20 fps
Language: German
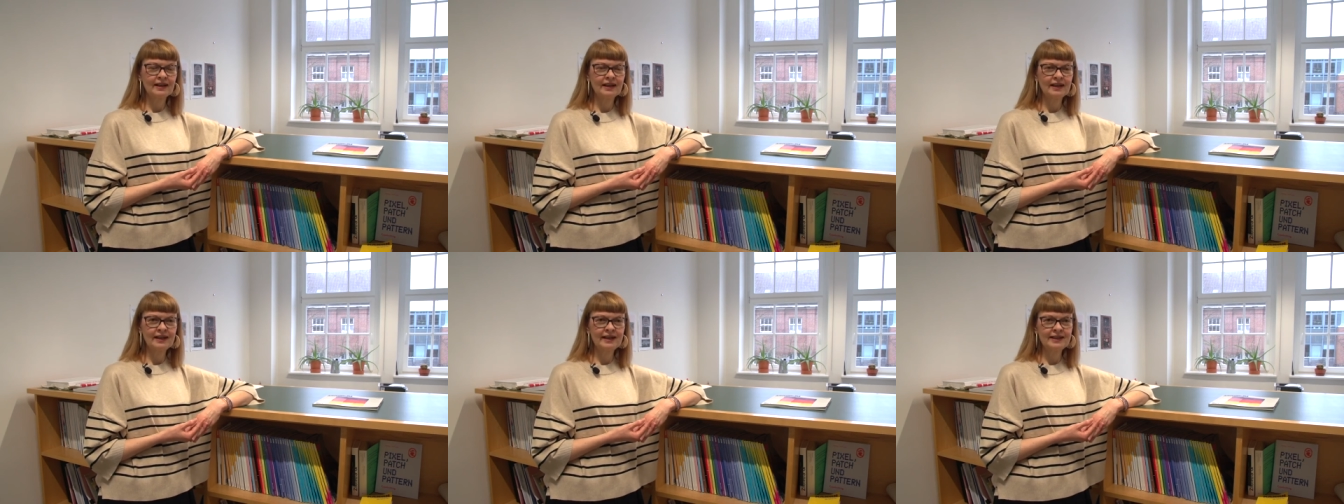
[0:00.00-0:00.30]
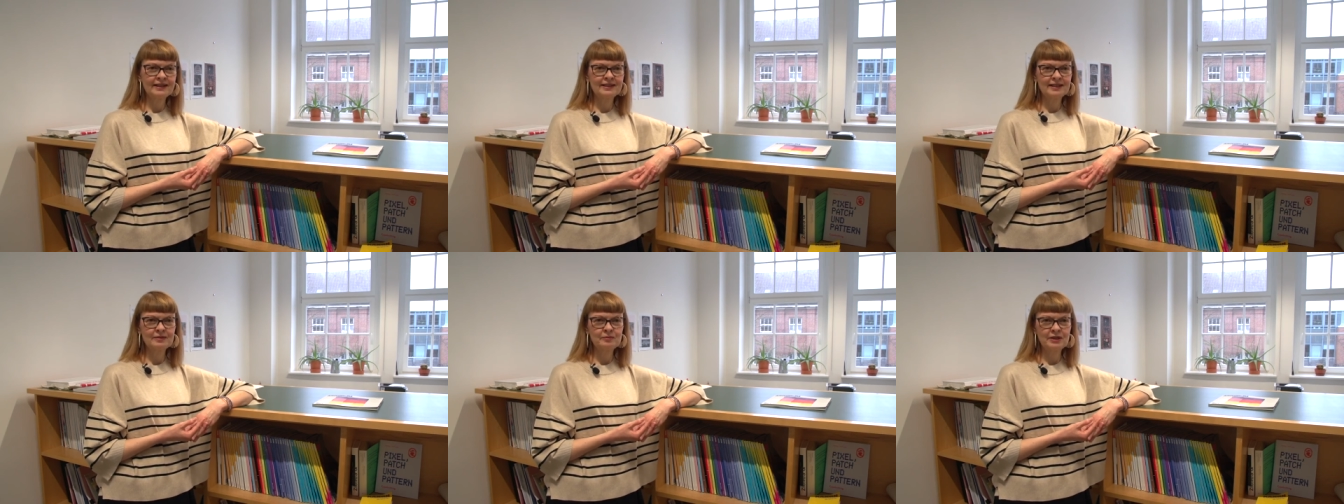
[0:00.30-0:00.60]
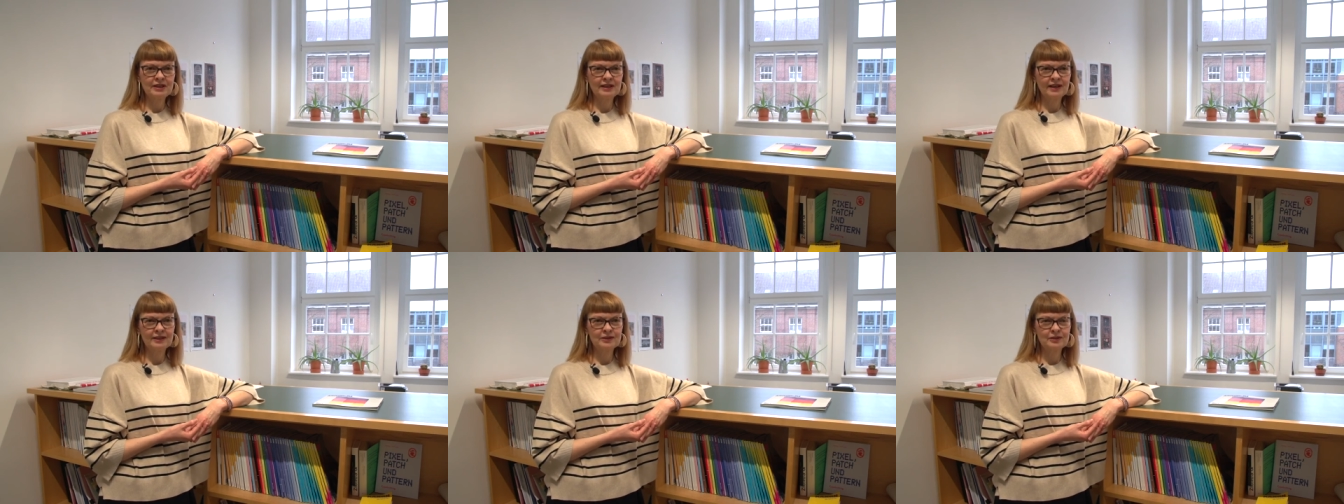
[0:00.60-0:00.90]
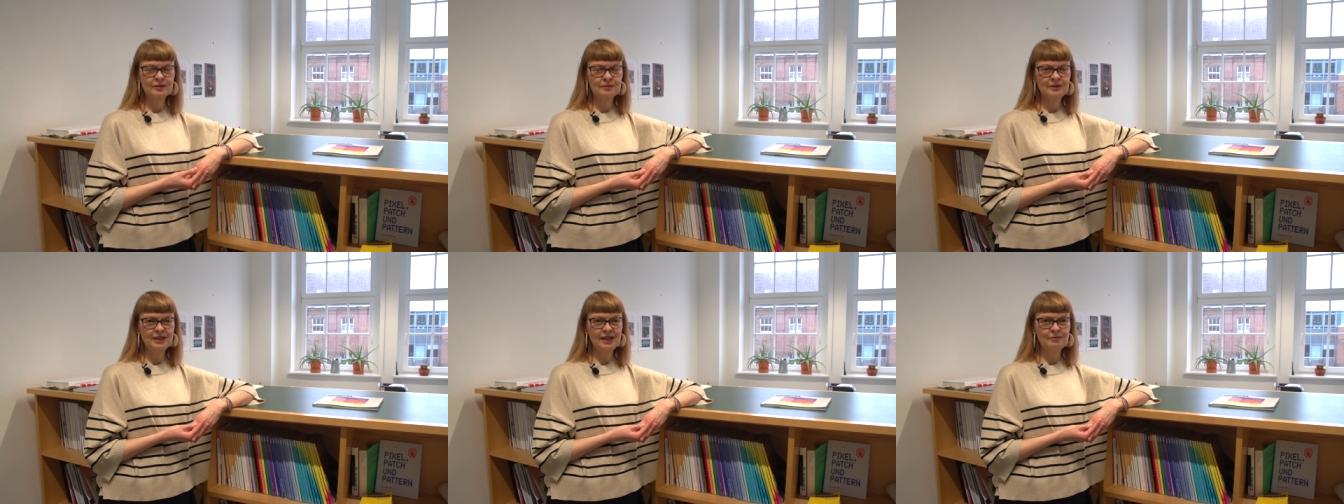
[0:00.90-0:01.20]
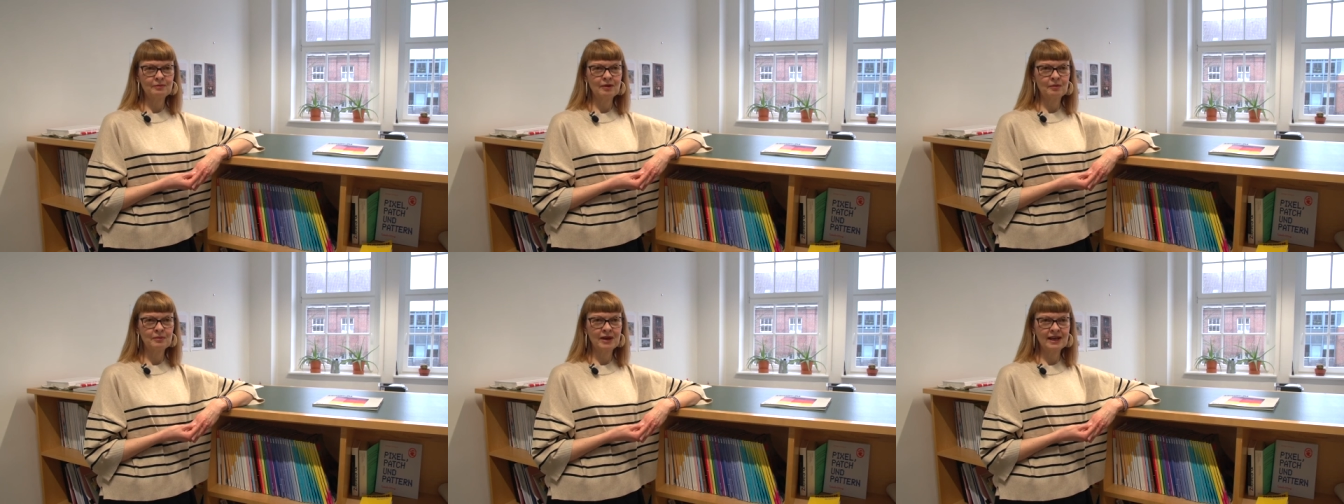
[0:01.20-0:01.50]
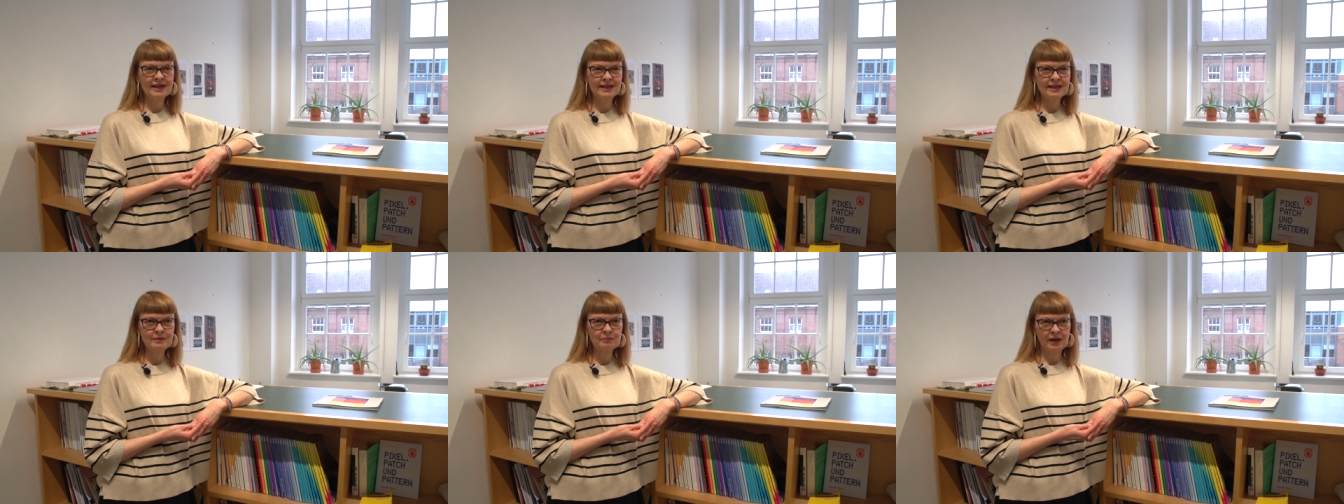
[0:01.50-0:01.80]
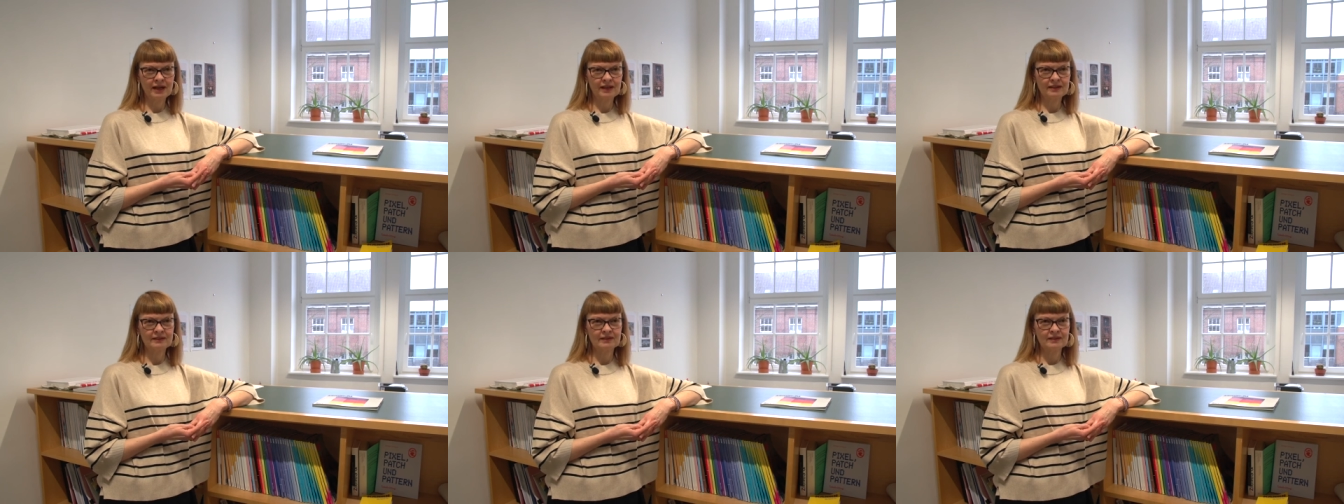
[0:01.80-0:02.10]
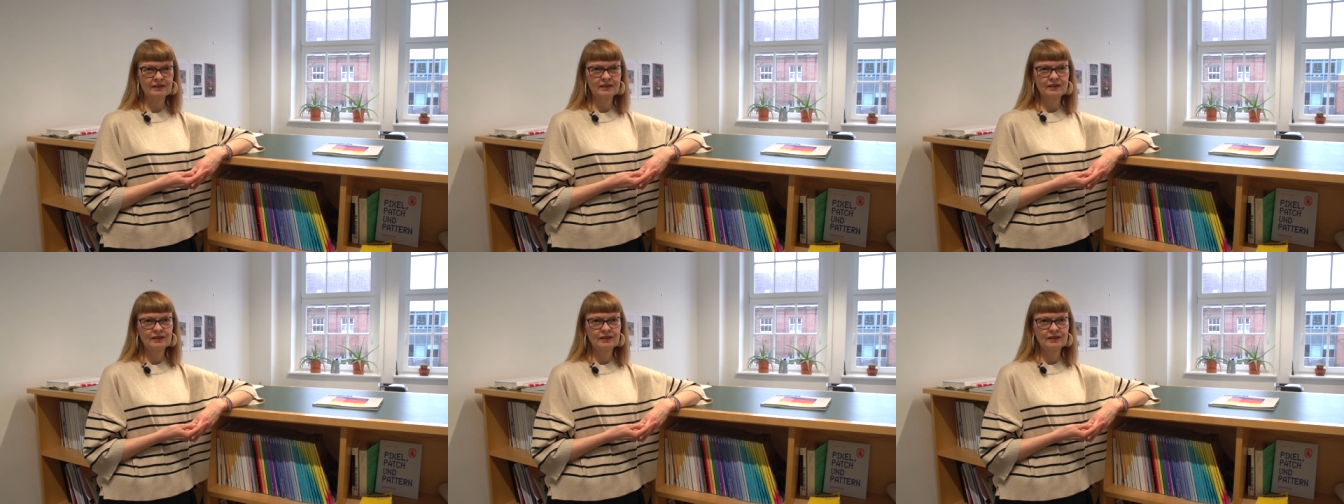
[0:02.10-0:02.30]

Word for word: ein Seminar zum Thema Magie machen.